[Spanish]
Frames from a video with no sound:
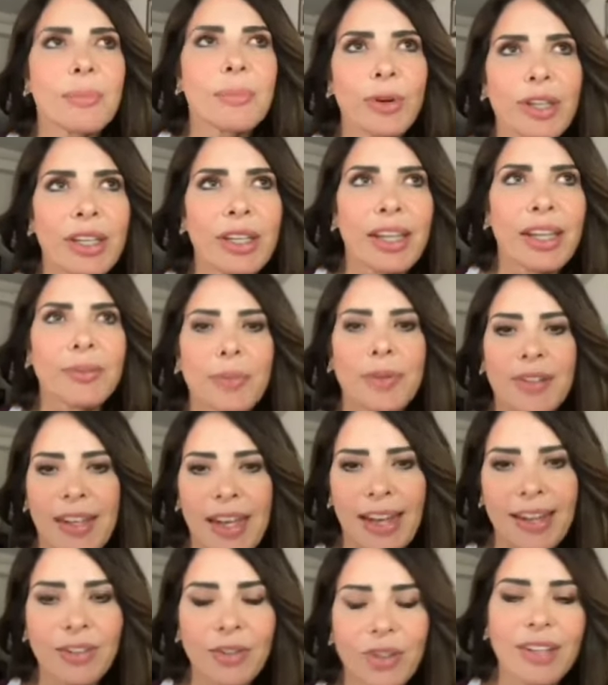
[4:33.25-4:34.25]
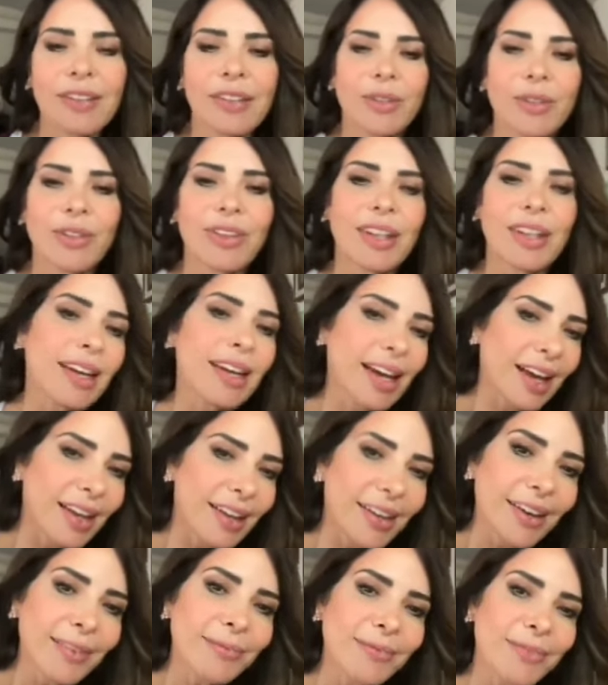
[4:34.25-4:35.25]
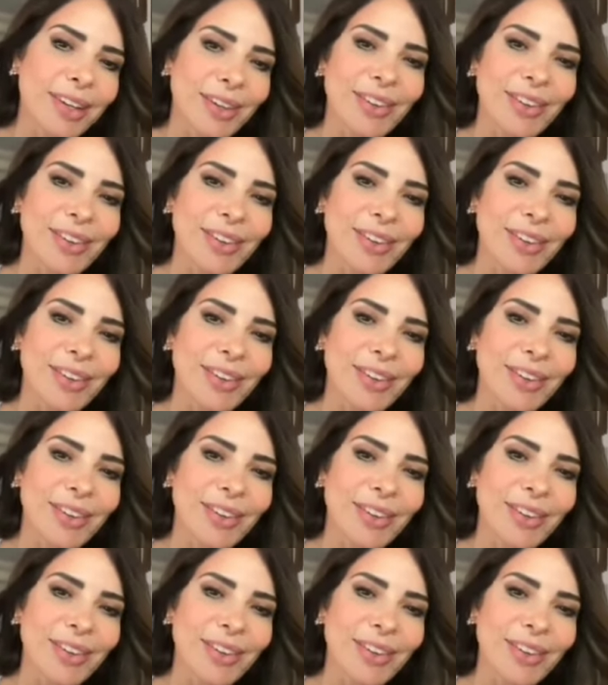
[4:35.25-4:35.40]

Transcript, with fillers: muy especial, es una situación delicada,